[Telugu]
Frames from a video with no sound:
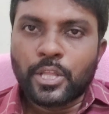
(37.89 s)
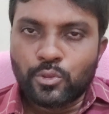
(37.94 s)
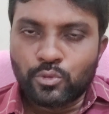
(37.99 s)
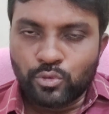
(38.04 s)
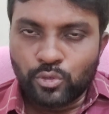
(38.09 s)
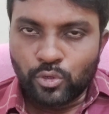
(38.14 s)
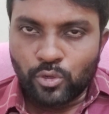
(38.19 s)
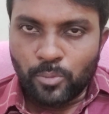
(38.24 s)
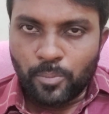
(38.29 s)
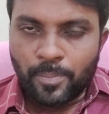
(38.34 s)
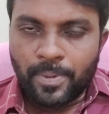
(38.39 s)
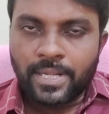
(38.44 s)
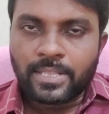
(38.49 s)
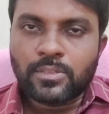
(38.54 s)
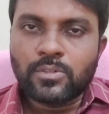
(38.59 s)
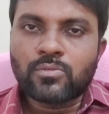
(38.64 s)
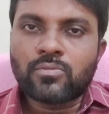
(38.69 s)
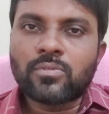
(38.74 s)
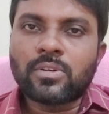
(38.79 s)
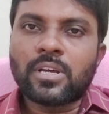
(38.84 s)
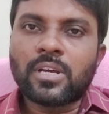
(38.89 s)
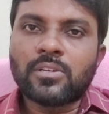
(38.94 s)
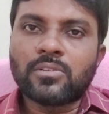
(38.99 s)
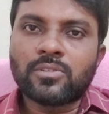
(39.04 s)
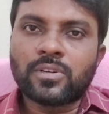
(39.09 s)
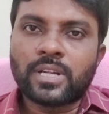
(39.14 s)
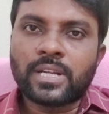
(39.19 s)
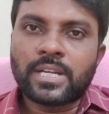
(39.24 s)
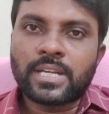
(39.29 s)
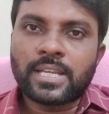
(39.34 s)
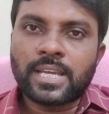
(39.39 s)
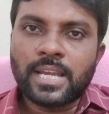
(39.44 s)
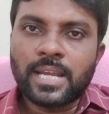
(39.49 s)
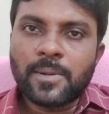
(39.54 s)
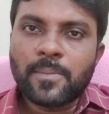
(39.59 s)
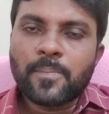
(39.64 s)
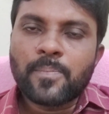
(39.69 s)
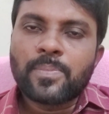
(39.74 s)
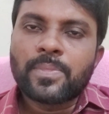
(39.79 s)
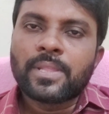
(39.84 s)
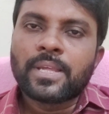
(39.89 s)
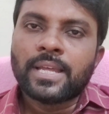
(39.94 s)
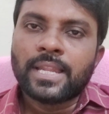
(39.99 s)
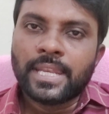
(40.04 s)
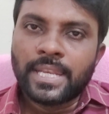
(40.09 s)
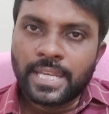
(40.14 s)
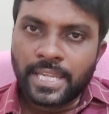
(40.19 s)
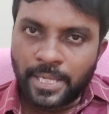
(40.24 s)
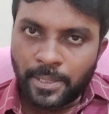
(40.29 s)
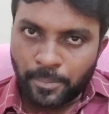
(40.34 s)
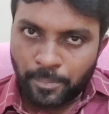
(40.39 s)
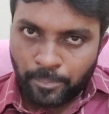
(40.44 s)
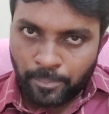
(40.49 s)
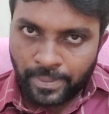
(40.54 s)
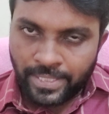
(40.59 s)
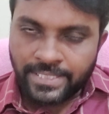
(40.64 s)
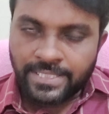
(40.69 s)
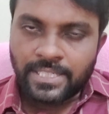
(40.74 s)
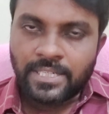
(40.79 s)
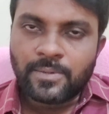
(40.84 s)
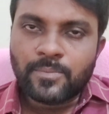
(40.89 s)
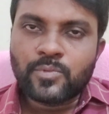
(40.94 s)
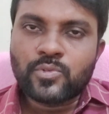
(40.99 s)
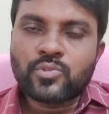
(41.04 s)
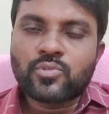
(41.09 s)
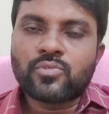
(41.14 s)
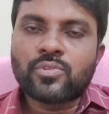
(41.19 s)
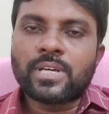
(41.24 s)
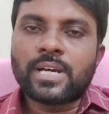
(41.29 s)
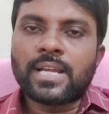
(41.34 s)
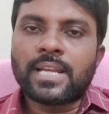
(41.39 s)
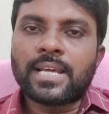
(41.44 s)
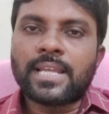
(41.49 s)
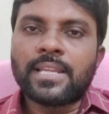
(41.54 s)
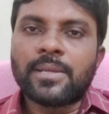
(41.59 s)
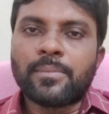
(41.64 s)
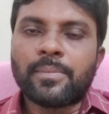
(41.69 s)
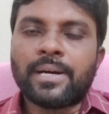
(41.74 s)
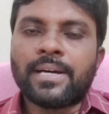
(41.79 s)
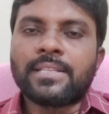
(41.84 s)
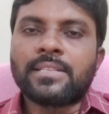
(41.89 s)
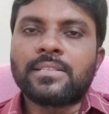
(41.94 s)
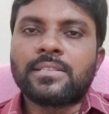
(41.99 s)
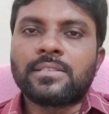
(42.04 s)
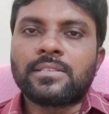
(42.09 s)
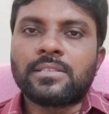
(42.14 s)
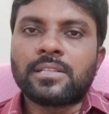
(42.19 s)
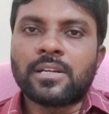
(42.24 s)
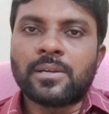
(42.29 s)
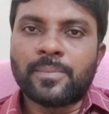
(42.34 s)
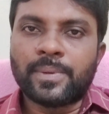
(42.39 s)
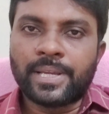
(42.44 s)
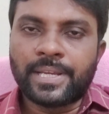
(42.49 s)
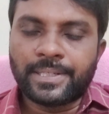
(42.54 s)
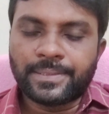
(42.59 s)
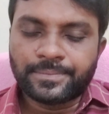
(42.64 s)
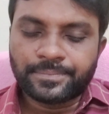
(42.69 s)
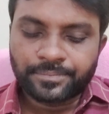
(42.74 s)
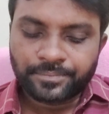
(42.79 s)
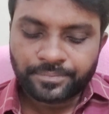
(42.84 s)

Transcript: ఎందుకు బ్రతుకున్నాను అంటే నీ పతనం చూడాలని మాత్రమే